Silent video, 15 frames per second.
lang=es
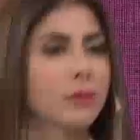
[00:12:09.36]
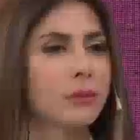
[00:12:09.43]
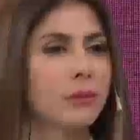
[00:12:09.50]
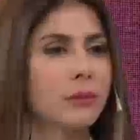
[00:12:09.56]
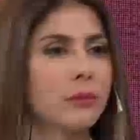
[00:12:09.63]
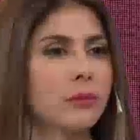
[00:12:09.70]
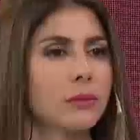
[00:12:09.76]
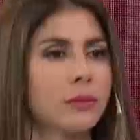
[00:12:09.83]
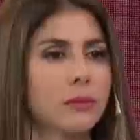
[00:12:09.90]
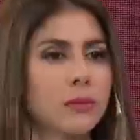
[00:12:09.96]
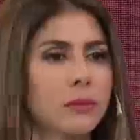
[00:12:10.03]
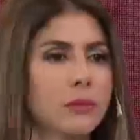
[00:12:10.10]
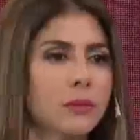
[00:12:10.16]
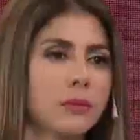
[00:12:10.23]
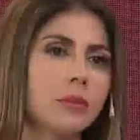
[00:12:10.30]
el
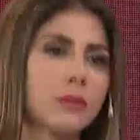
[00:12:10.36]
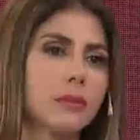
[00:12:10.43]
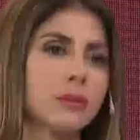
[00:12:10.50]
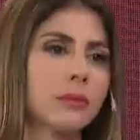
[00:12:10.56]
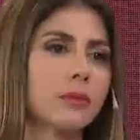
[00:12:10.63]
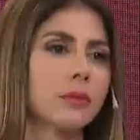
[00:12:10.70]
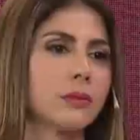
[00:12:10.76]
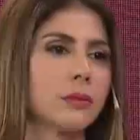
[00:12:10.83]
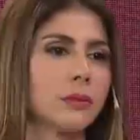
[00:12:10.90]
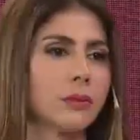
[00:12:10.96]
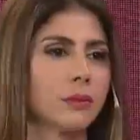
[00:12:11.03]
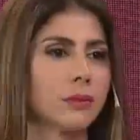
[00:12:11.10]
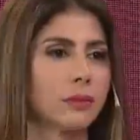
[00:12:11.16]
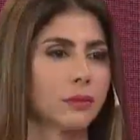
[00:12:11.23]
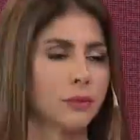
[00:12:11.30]
país
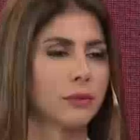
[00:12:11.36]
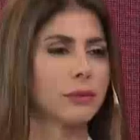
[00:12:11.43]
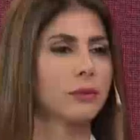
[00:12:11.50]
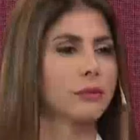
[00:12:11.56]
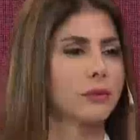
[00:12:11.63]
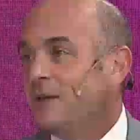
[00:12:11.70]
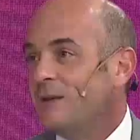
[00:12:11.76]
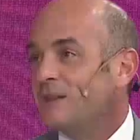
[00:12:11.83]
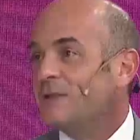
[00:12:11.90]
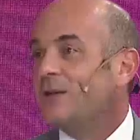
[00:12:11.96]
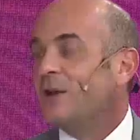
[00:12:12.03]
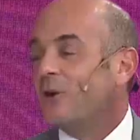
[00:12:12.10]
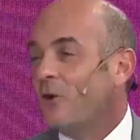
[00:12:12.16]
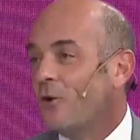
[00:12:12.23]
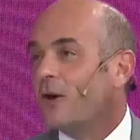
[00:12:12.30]
que finalmente
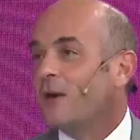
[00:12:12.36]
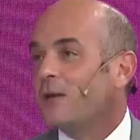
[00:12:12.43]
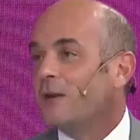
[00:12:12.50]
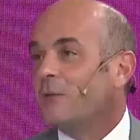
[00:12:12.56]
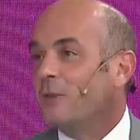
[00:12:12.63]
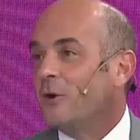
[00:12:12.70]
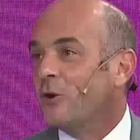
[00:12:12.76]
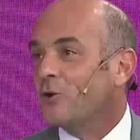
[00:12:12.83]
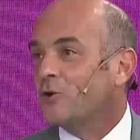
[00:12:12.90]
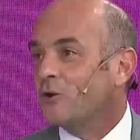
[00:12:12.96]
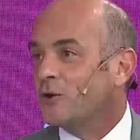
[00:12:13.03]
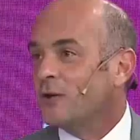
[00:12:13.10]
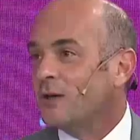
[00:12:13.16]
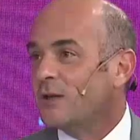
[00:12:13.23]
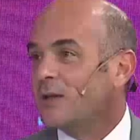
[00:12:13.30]
se concreta en
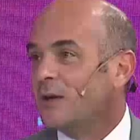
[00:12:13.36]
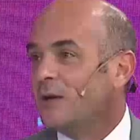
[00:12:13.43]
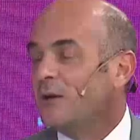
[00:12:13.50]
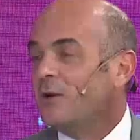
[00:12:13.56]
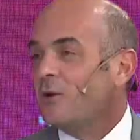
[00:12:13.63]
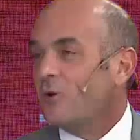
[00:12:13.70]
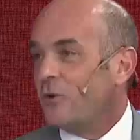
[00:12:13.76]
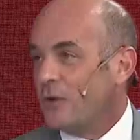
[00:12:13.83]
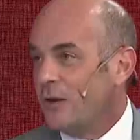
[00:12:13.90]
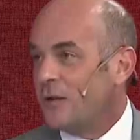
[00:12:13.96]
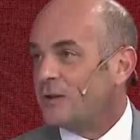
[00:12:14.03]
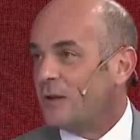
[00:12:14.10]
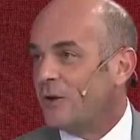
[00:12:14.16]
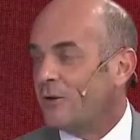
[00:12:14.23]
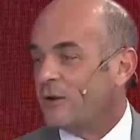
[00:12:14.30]
1880 con el
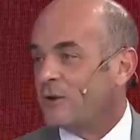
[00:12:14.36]
Estado